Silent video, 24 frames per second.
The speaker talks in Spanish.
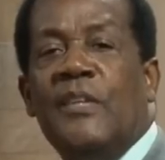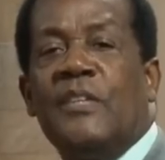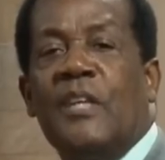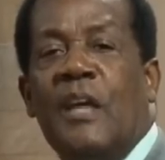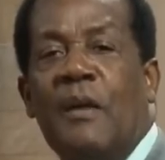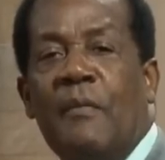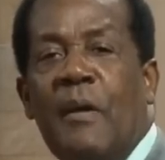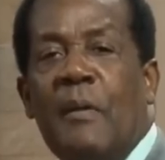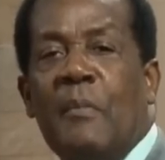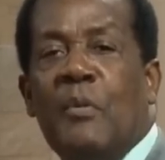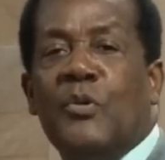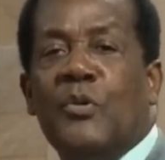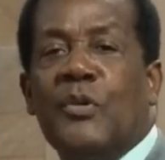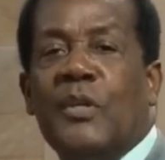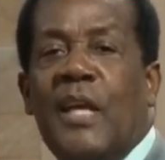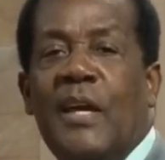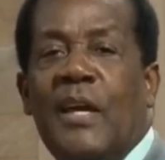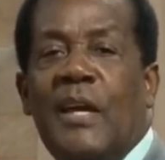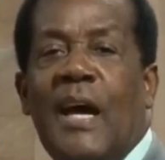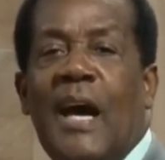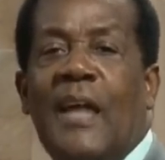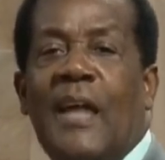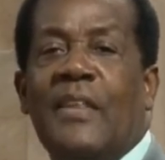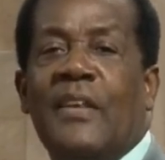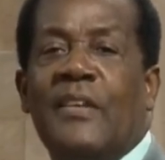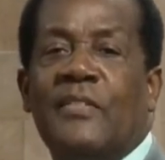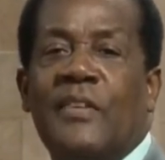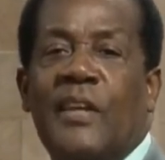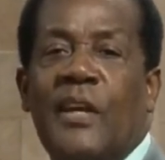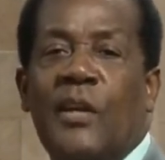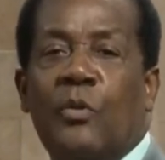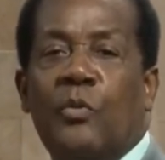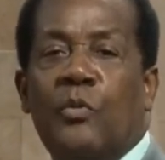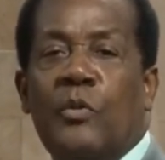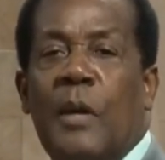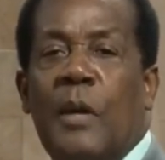ministro
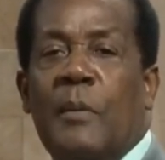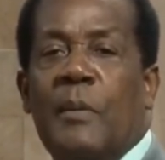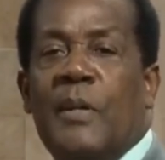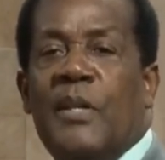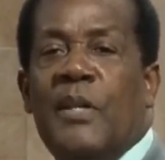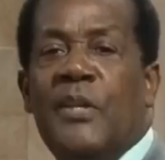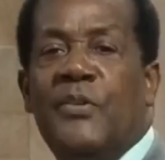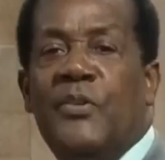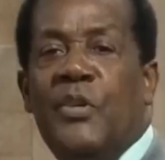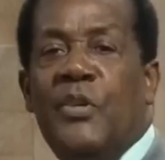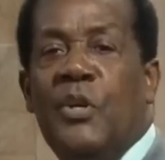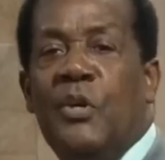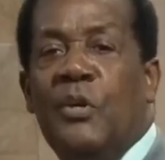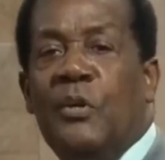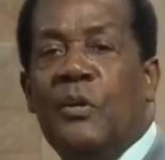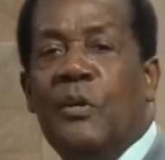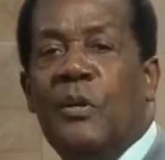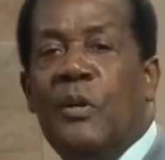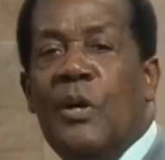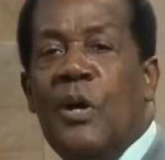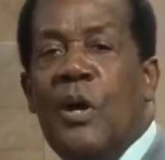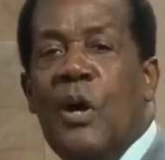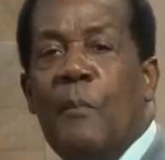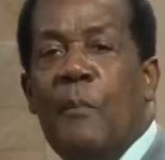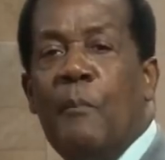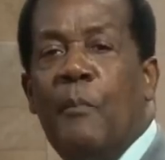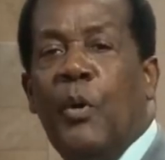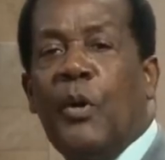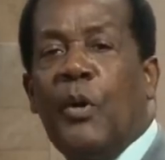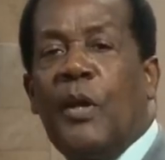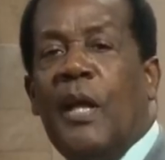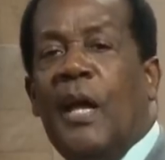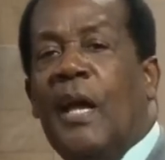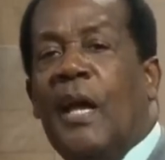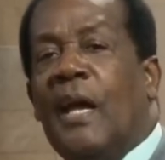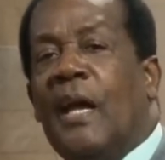invitado al evento más
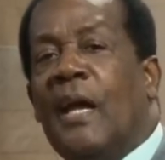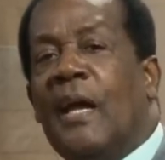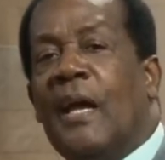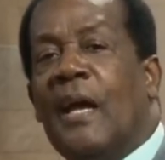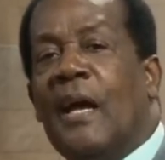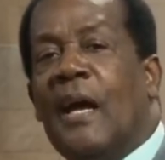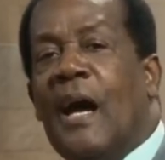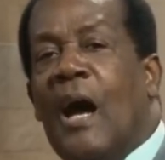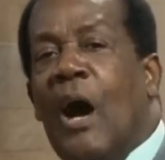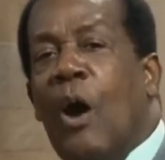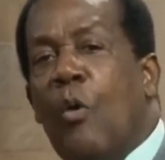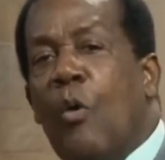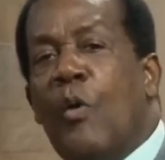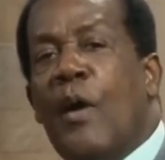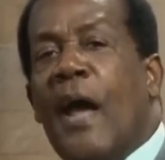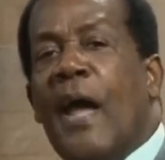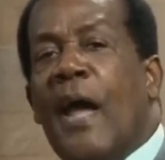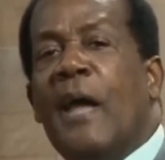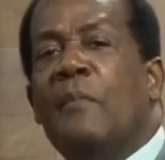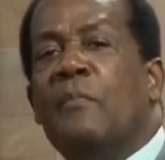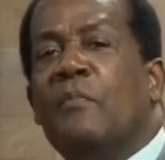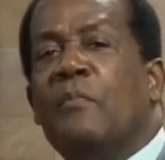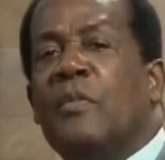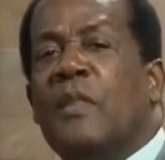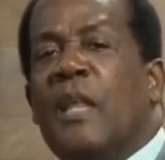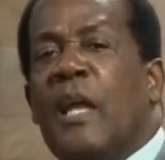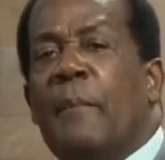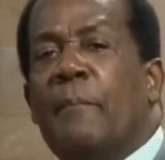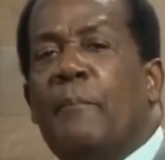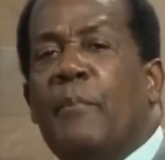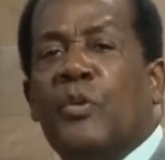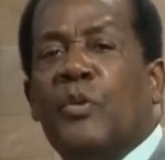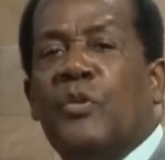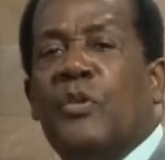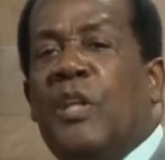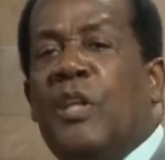completo del año,
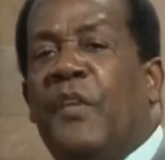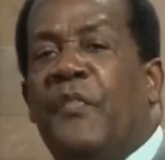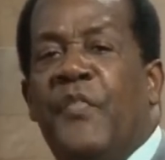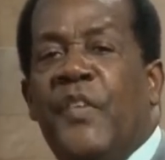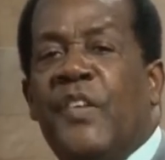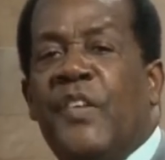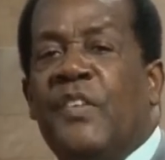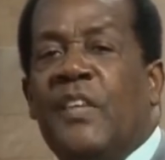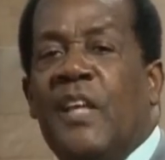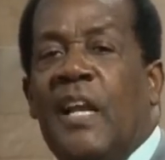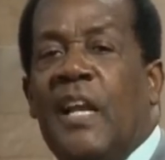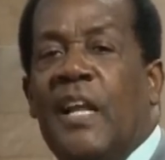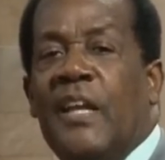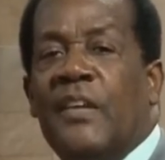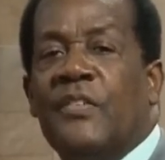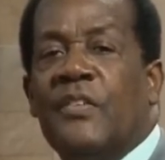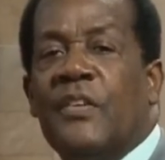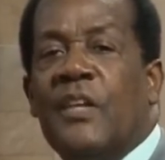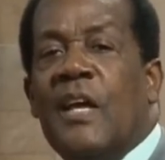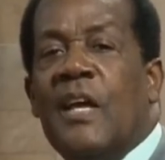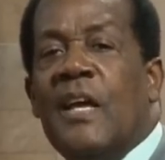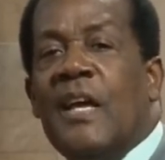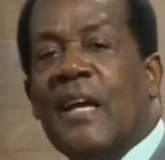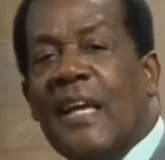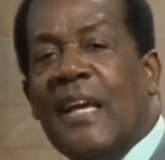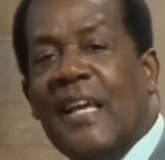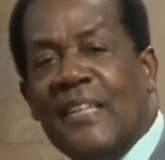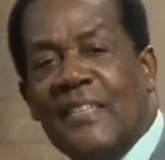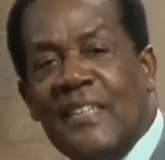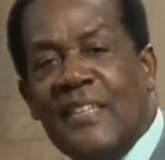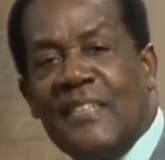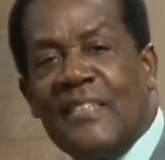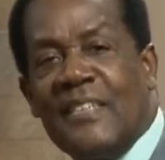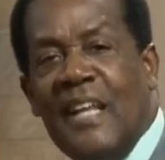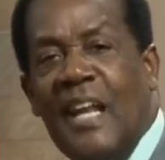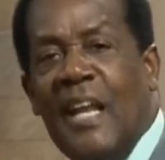Eclesia
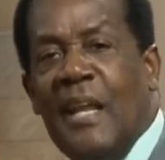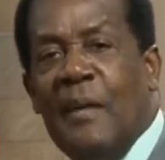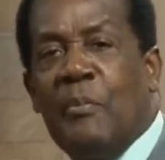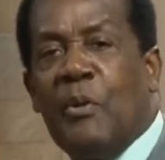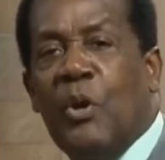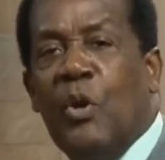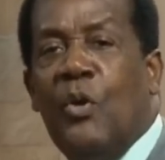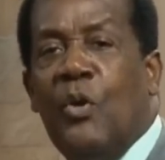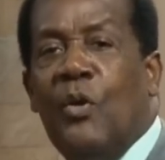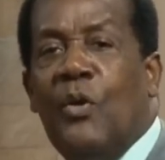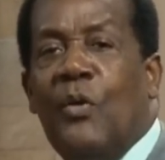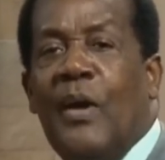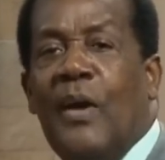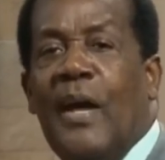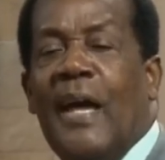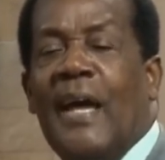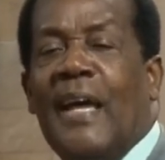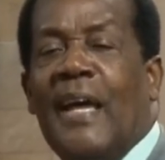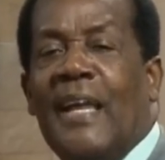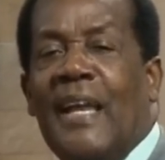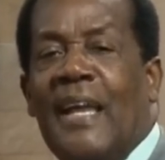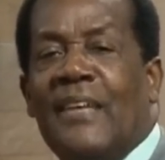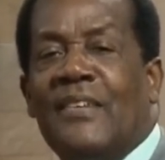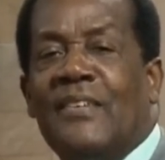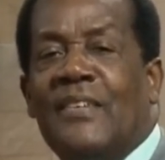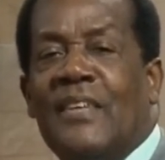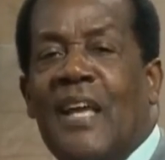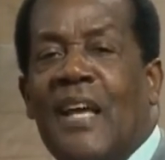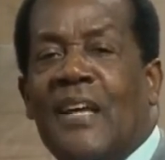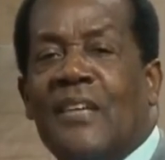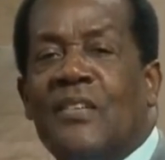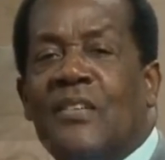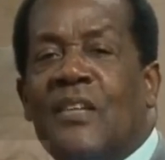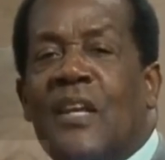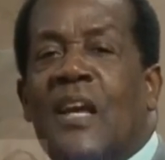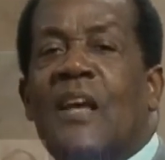2016, Dios de
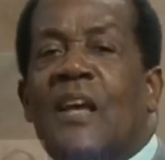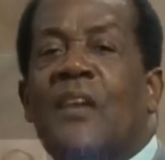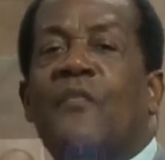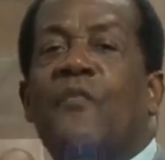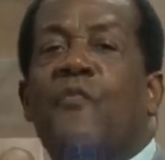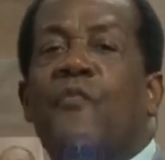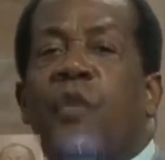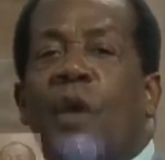Pacto.